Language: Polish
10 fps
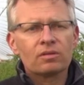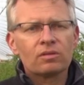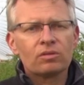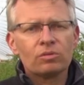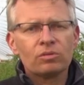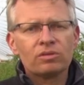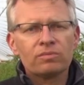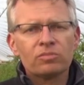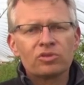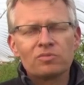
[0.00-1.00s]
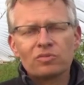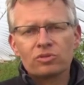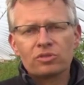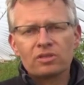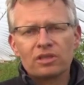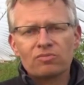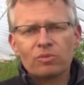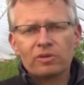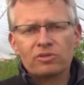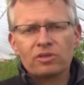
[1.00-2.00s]
który możemy wykorzystać w
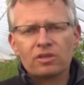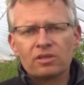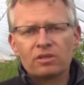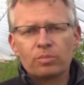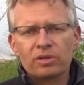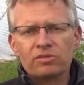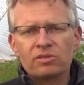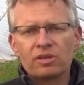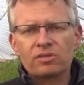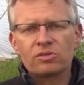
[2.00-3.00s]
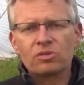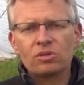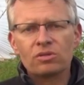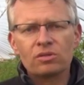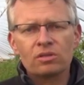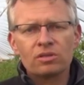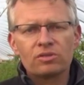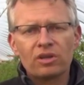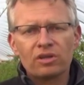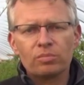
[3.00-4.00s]
momencie, kiedy presja ze strony
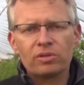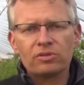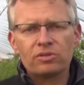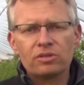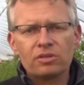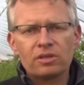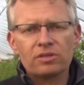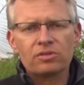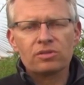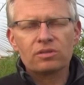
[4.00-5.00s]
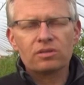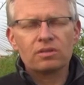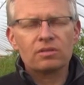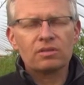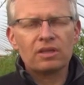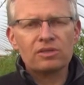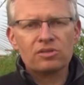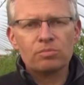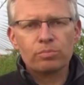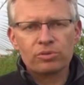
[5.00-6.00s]
szarej pleśni jest na
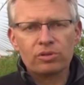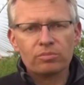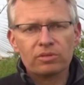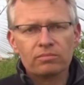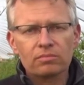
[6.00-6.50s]
niskim poziomie.